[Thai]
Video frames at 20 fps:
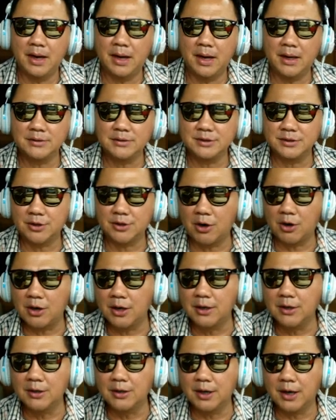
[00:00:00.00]
สโนว์เก
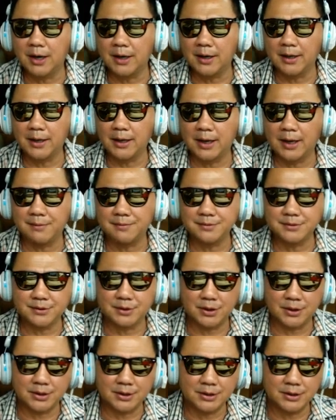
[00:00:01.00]
อร์กันนะครับสโน
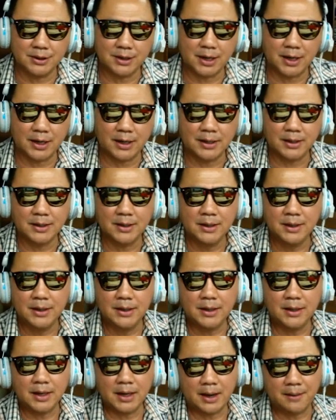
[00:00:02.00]
ว์เกอร์กัน
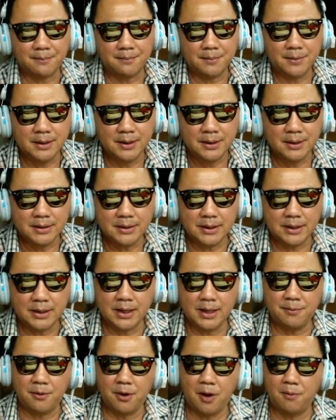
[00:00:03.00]
นะครับทีนี้
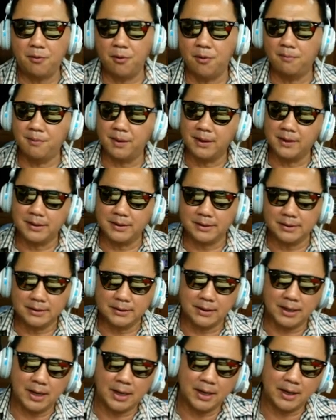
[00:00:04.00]
พอผมไปถึง
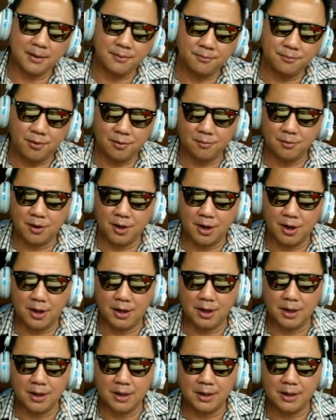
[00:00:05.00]
เนี่ยผมก็
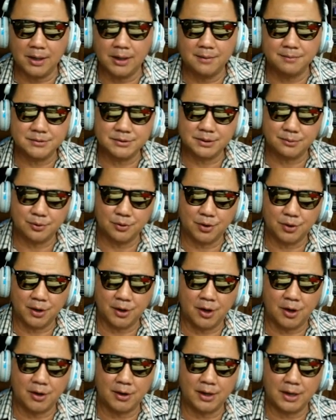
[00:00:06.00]
เริ่มสำรวจห้
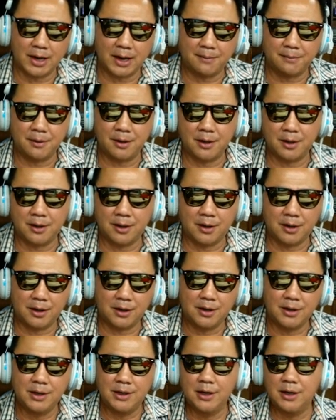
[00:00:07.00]
องนะครับแล้วก็
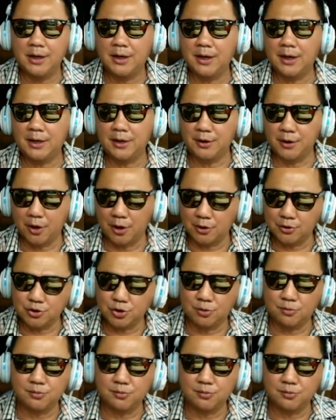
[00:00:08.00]
ลองชม